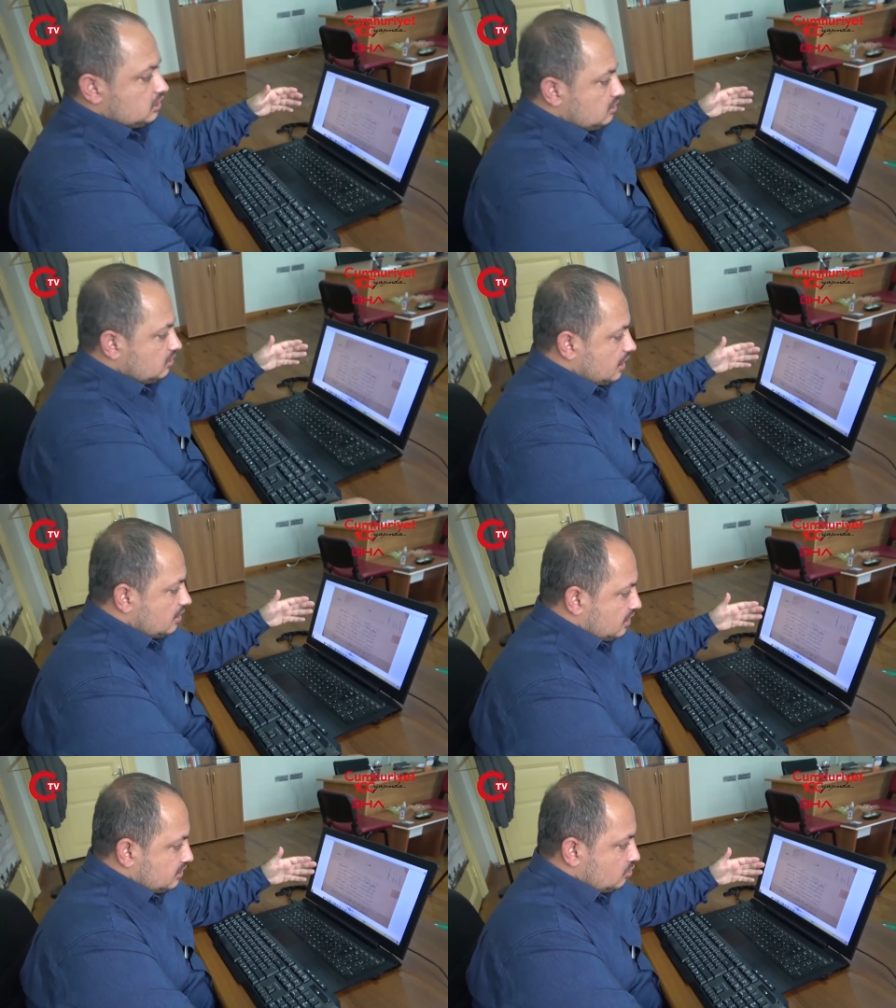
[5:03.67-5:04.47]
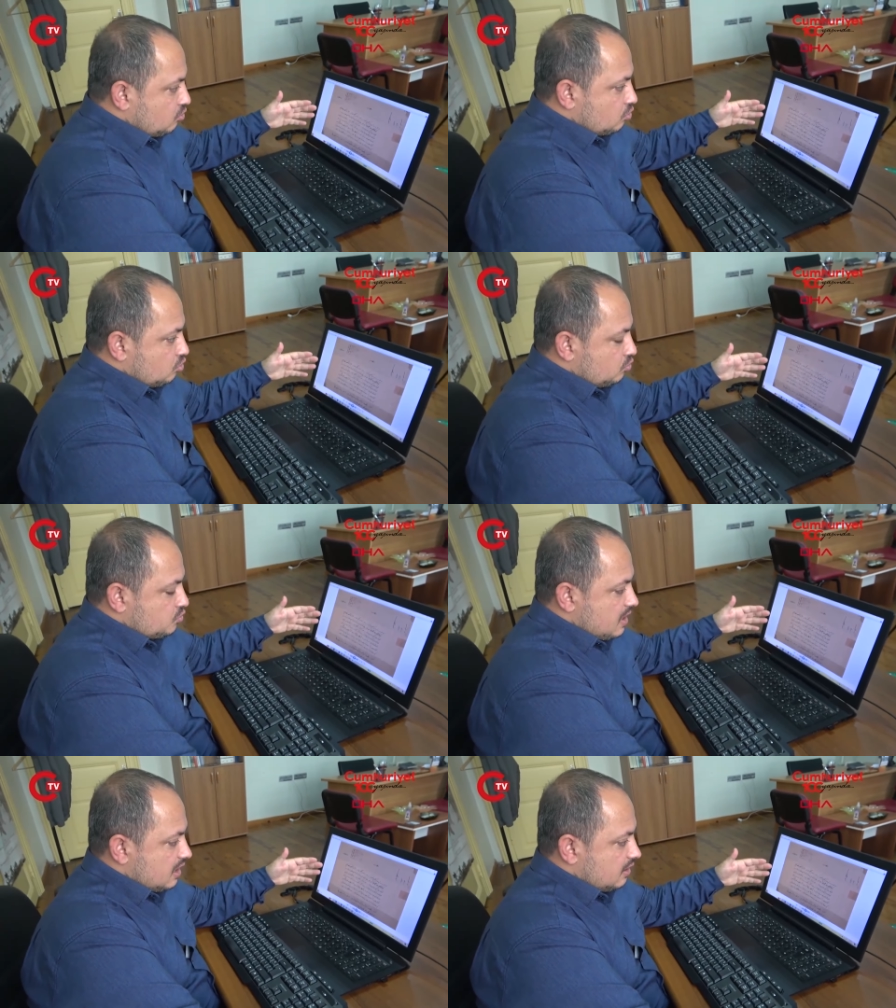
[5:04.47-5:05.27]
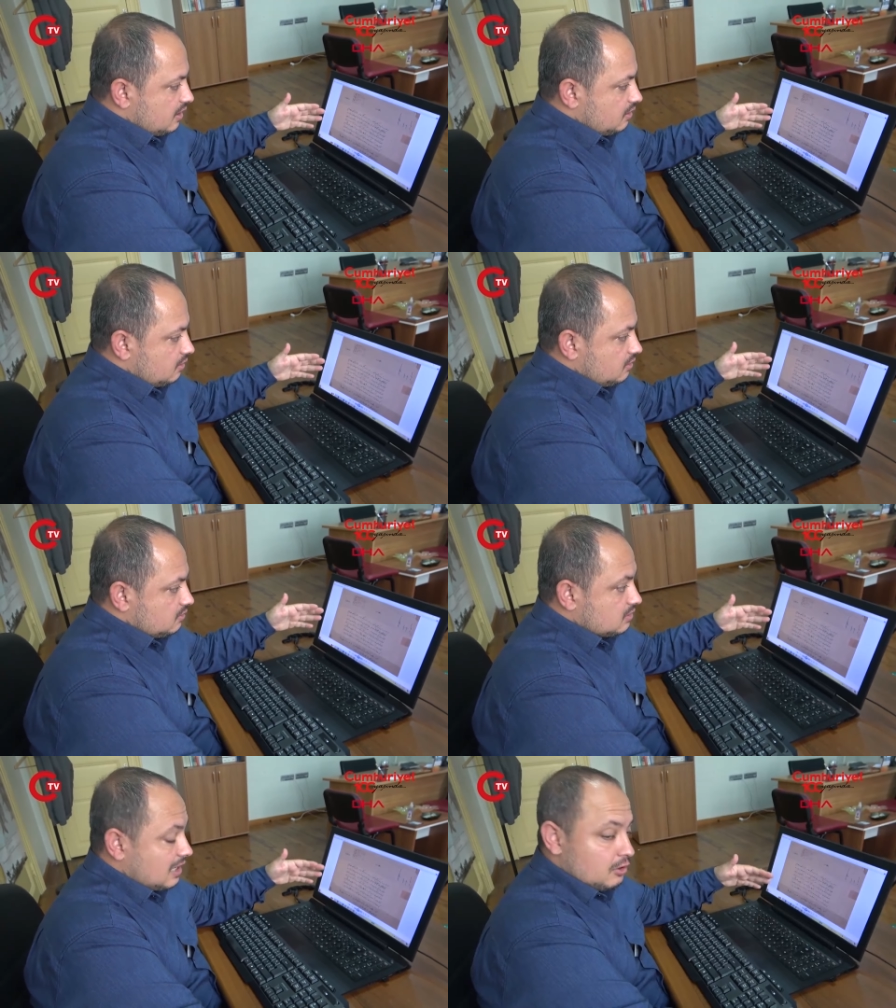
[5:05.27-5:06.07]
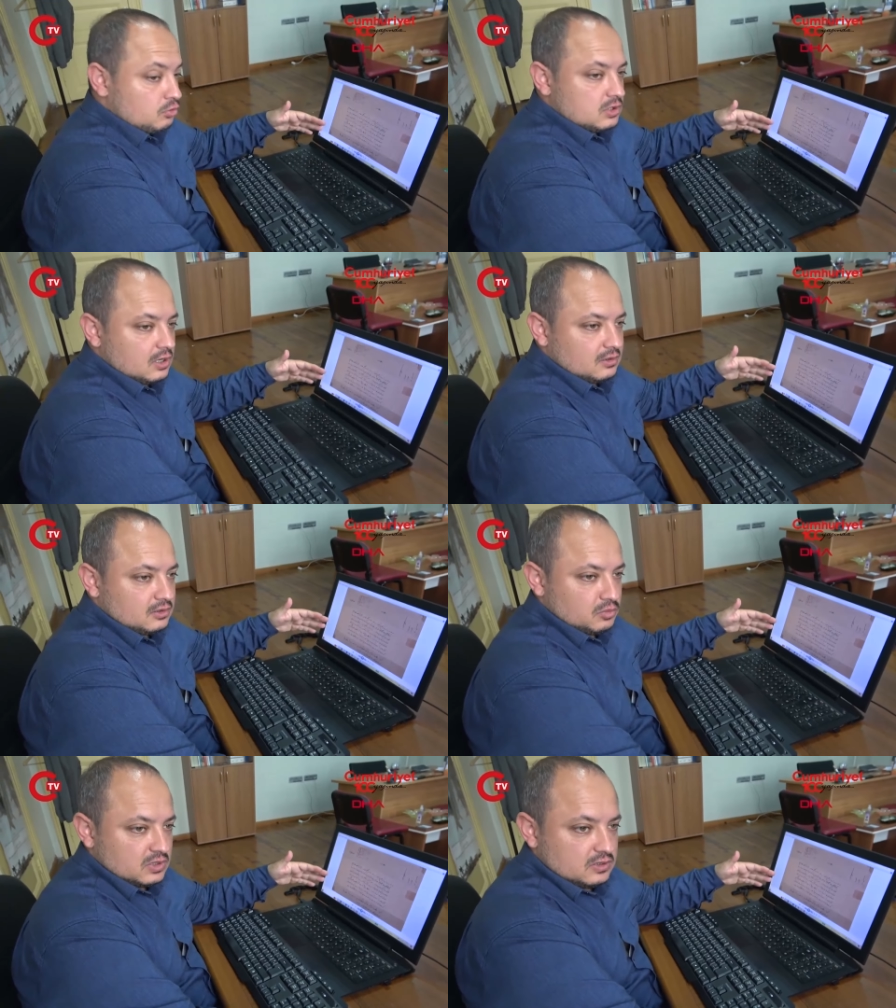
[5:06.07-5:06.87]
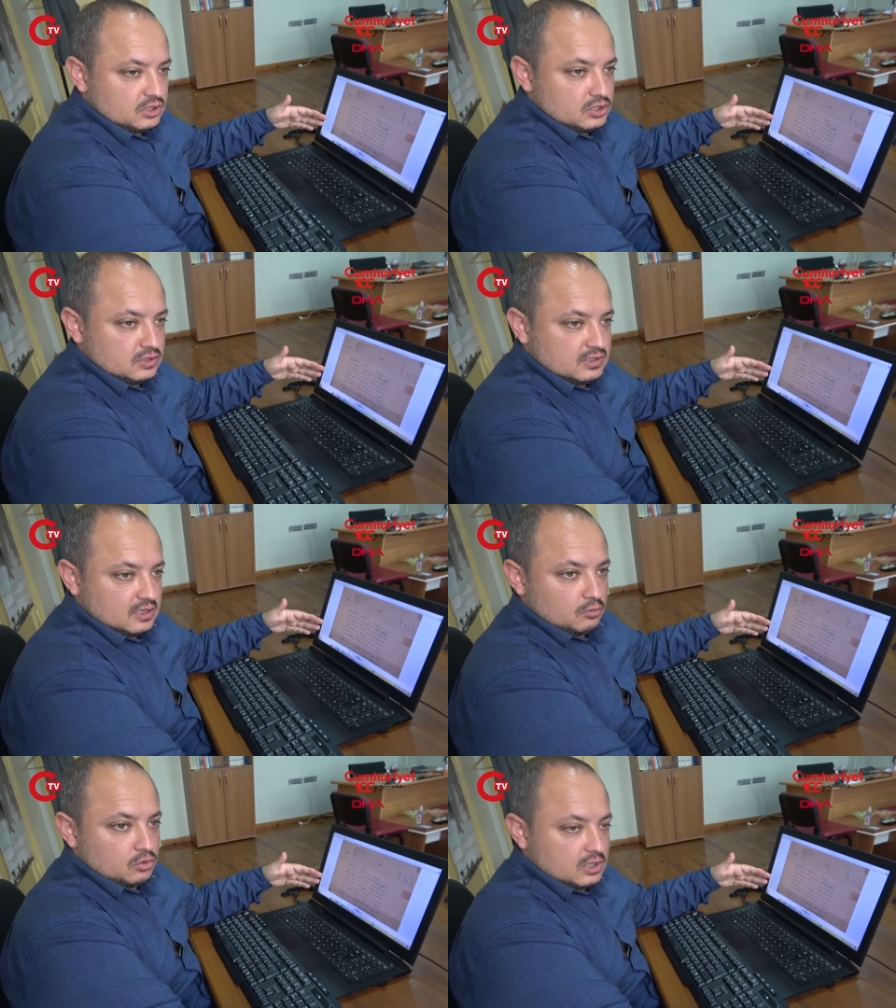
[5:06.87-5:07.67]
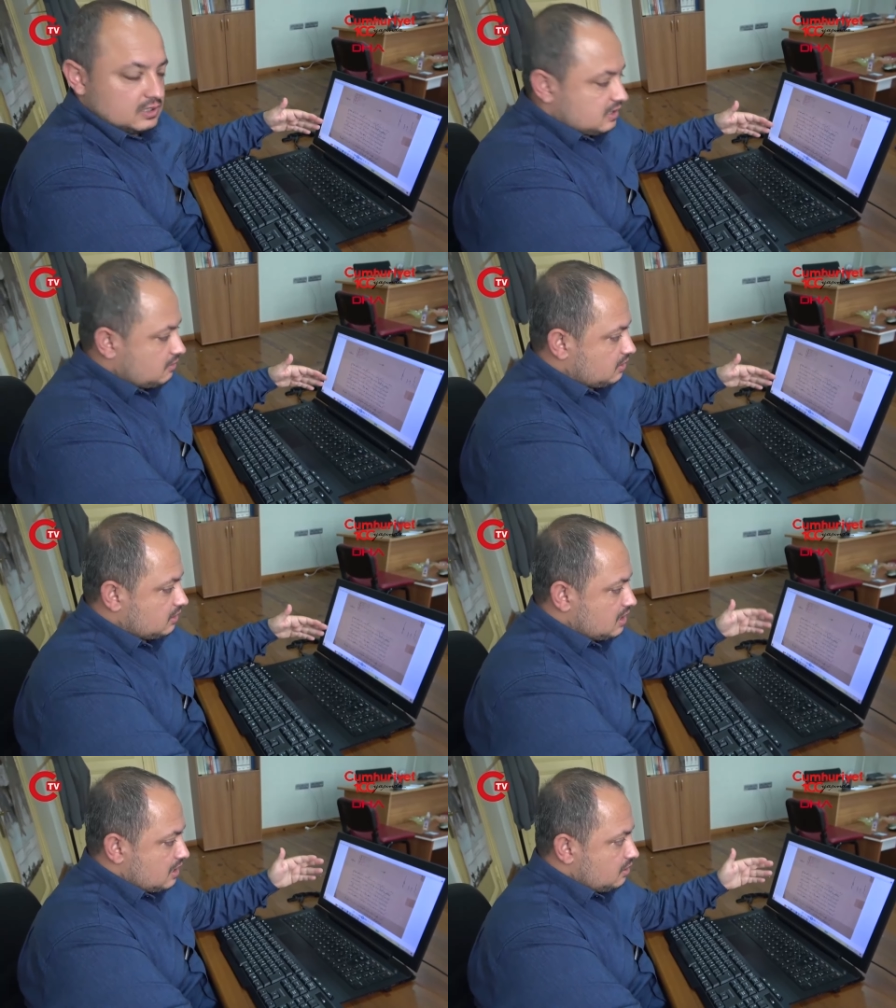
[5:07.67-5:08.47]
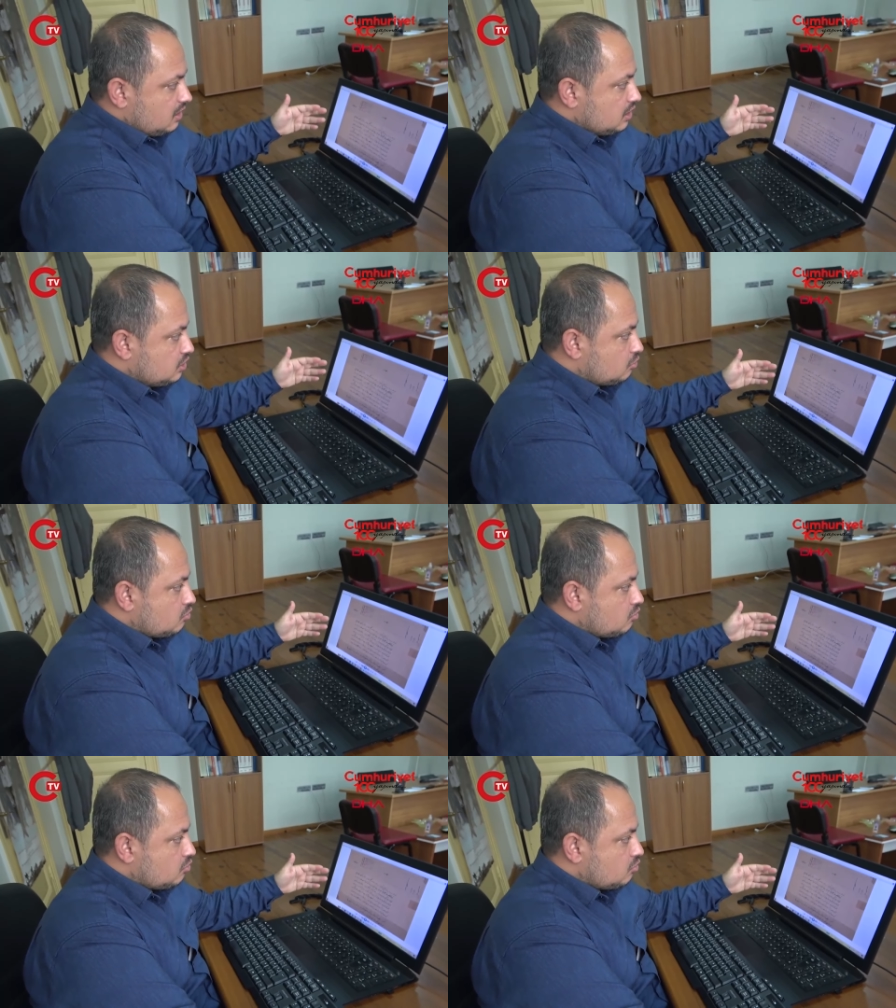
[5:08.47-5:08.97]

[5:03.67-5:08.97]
Şimdi ekranda gördüğümüz belge taarruza katılması için İstanbul'dan sevk edilen 2.